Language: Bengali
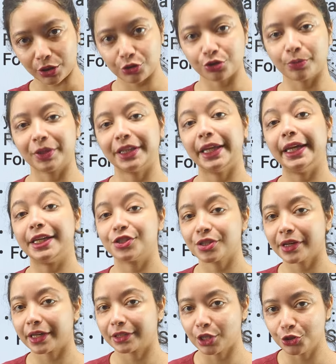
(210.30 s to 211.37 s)
অনেক সময়
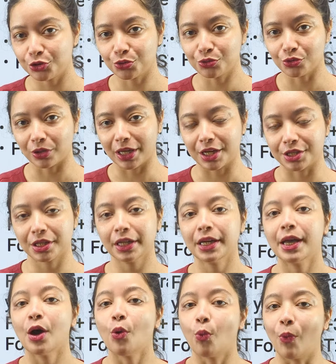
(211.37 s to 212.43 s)
এজের একটা ইস্যু চলে আসে
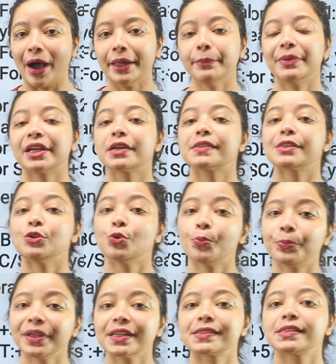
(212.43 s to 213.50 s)
ওয়াই বিকজ
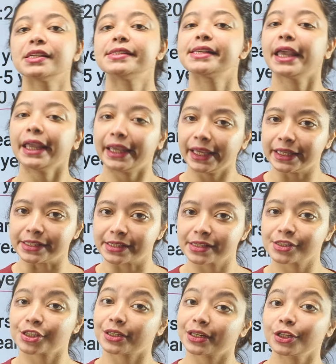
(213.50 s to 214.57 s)
ইউপিএসসির যে এজ
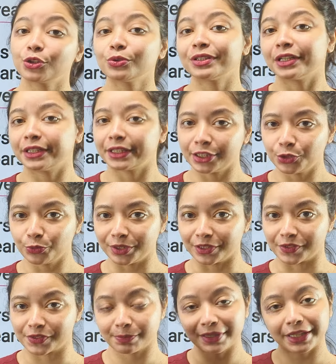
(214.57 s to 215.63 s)
সেটা কিন্তু থার্টি টু
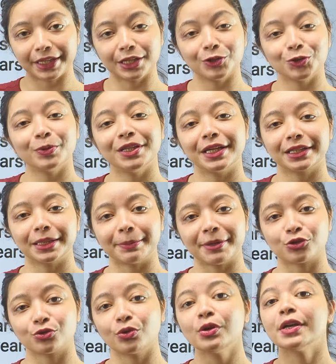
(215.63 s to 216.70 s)
ইয়ার্স বাট এখানে তুমি দেখতে
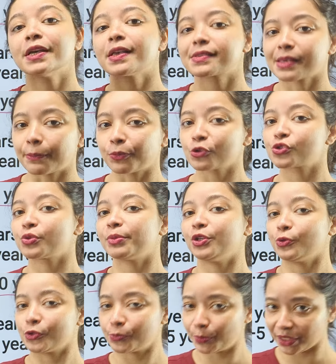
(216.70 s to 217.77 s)
পাচ্ছ সাপোজ তুমি
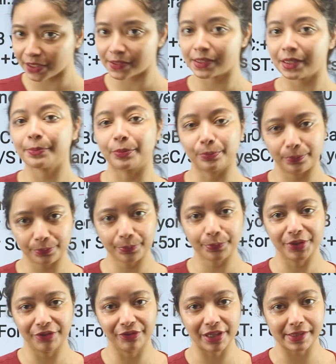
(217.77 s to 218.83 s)
ইউপিএসসির
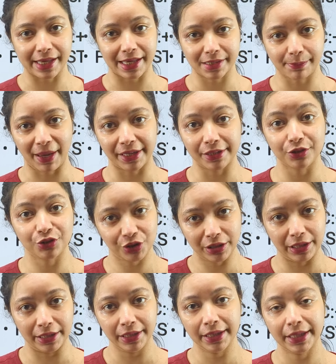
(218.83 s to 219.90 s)
প্রিভিয়াস অ্যাসপায়ারেন্ট
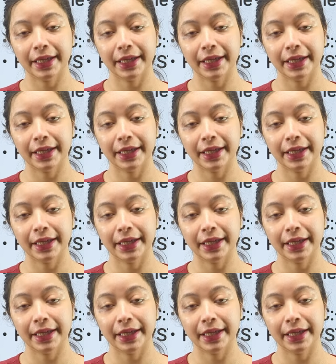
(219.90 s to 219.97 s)
ছিলে